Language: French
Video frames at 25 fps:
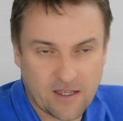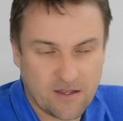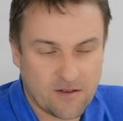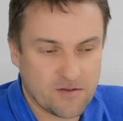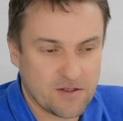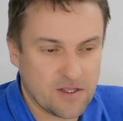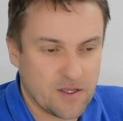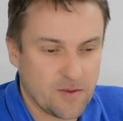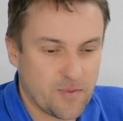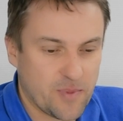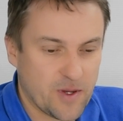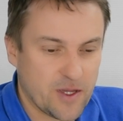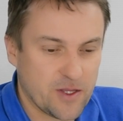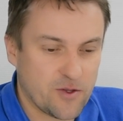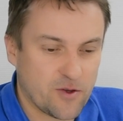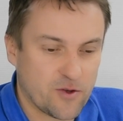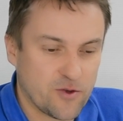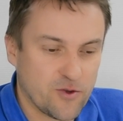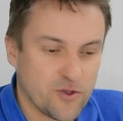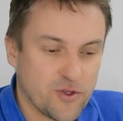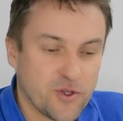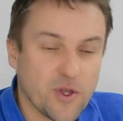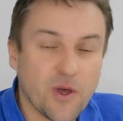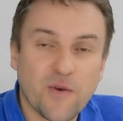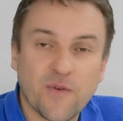Hein. on n'est pas dans
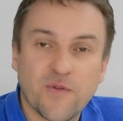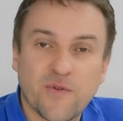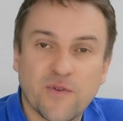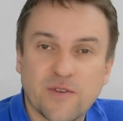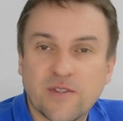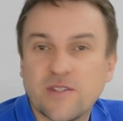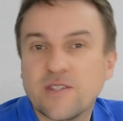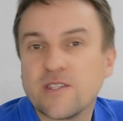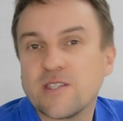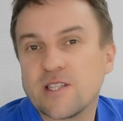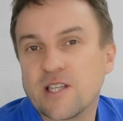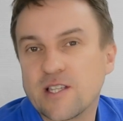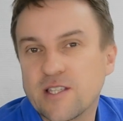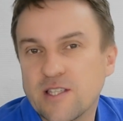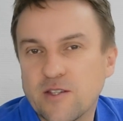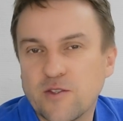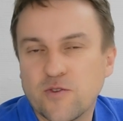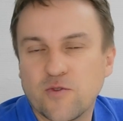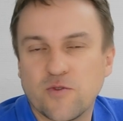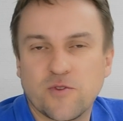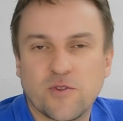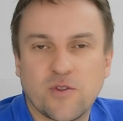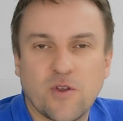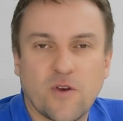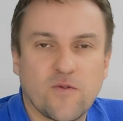le turf. Si certains
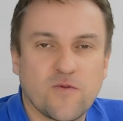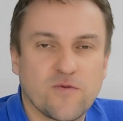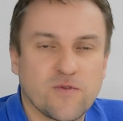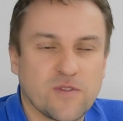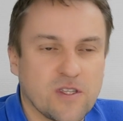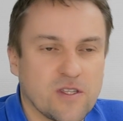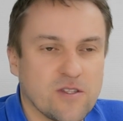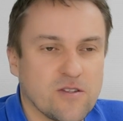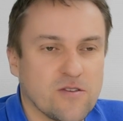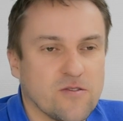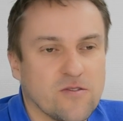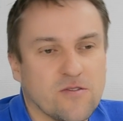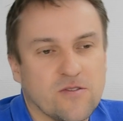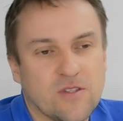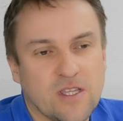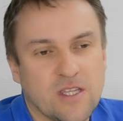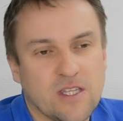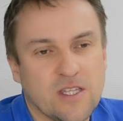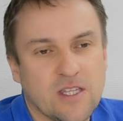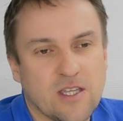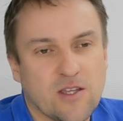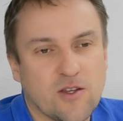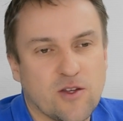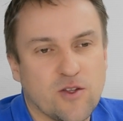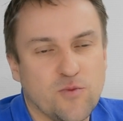jouent au turf, c'est
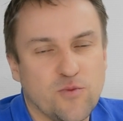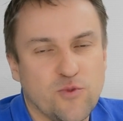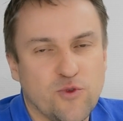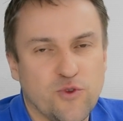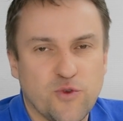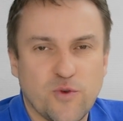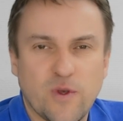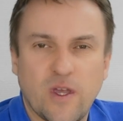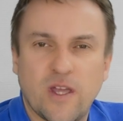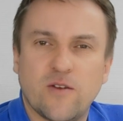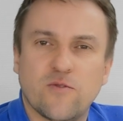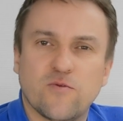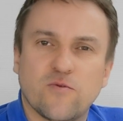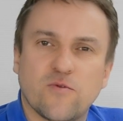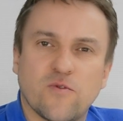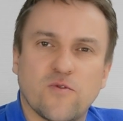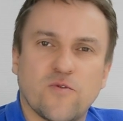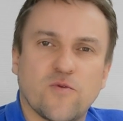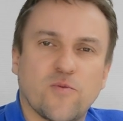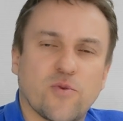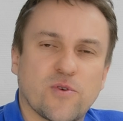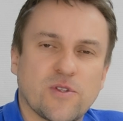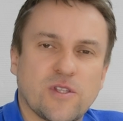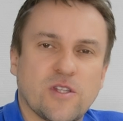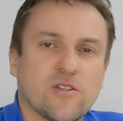des, codes mutuels où
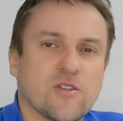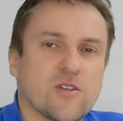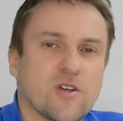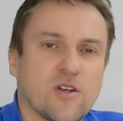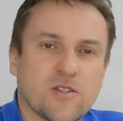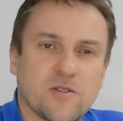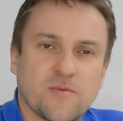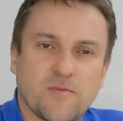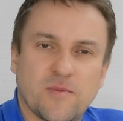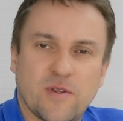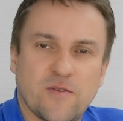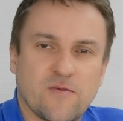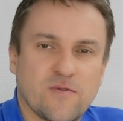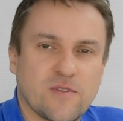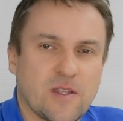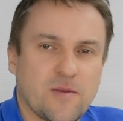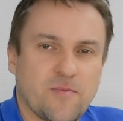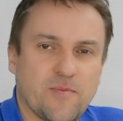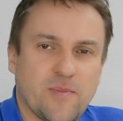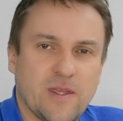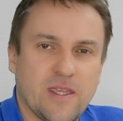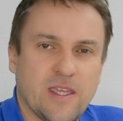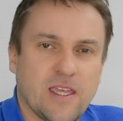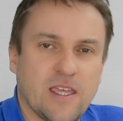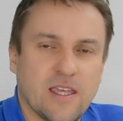vous prenez une cote, mais vous
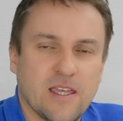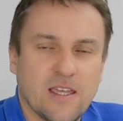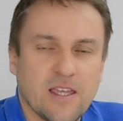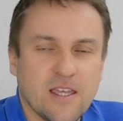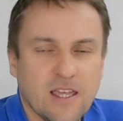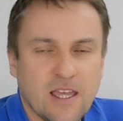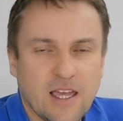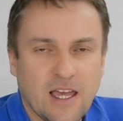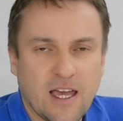êtes payé